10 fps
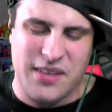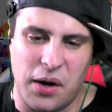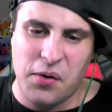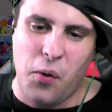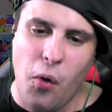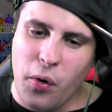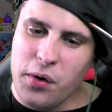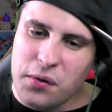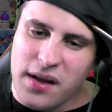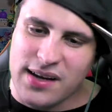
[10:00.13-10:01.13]
いや、こう
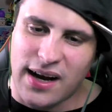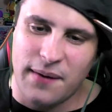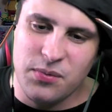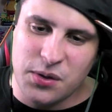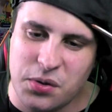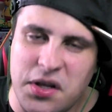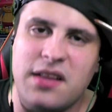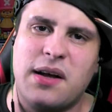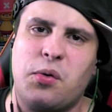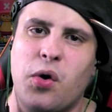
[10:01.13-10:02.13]
いうなんか、
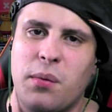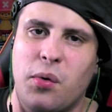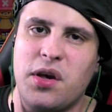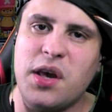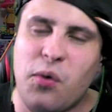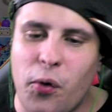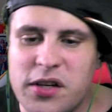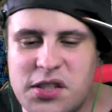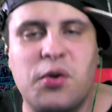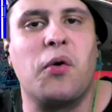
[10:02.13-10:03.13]
クリーンな声もいい
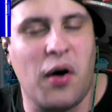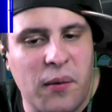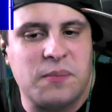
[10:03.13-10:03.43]
声してるよ。